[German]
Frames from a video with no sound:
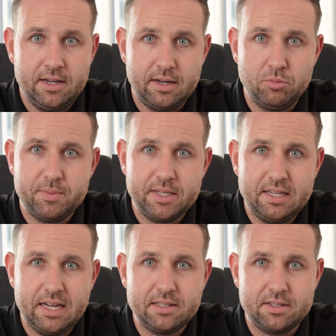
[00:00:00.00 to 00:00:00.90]
Da muss man
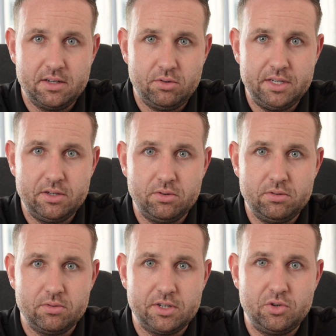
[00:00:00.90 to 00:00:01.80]
ganz genau
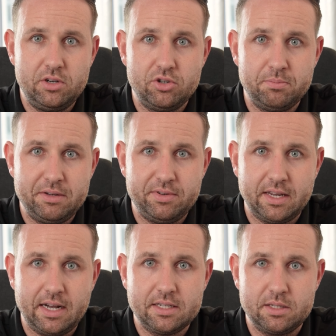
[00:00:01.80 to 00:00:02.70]
hingucken und natürlich schon bei
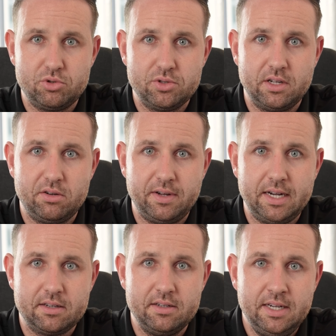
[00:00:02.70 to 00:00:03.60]
Vertragsabschluss darauf
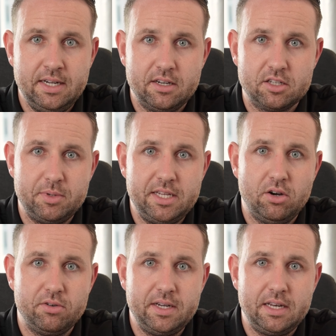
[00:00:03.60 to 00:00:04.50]
achten, dass man hier
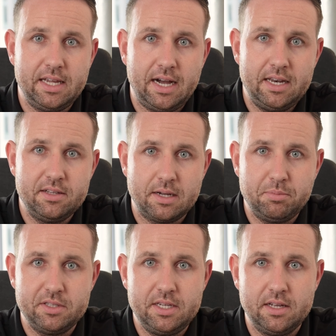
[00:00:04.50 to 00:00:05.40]
auch wirklich alles
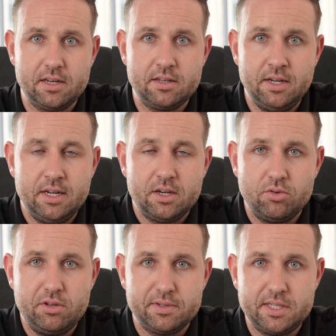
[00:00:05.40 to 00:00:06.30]
abgesichert hat
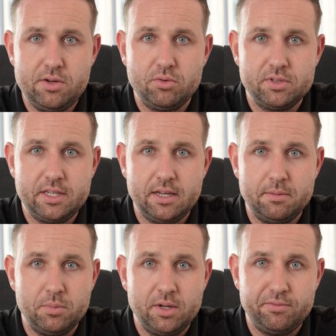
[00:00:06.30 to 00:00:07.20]
und die Versicherung sich
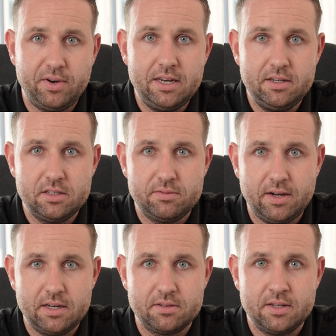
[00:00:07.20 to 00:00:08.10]
im Falle des
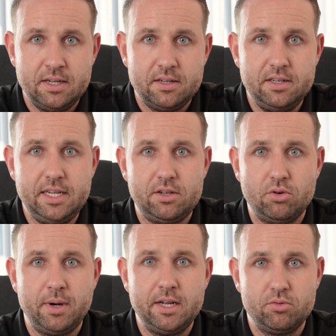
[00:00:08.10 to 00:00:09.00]
Falles nicht
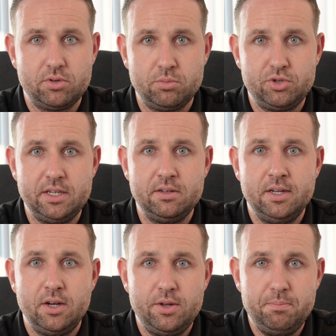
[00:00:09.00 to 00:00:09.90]
um eine unter Umständen
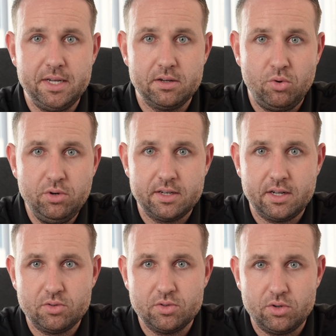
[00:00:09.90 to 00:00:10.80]
mehrere
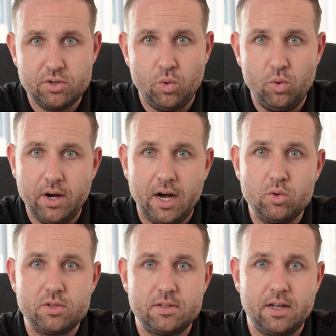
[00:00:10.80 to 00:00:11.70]
hunderttausend Euro hohe
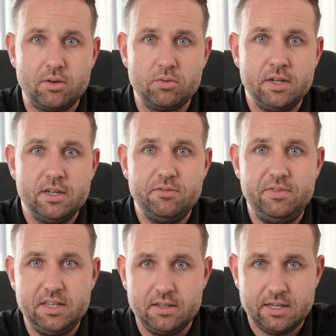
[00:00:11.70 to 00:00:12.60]
Auszahlung
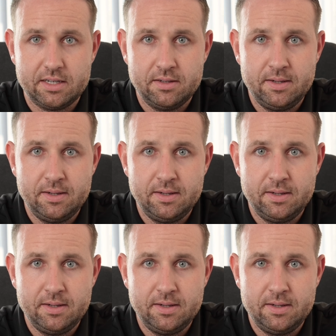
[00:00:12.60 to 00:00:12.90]
winden kann.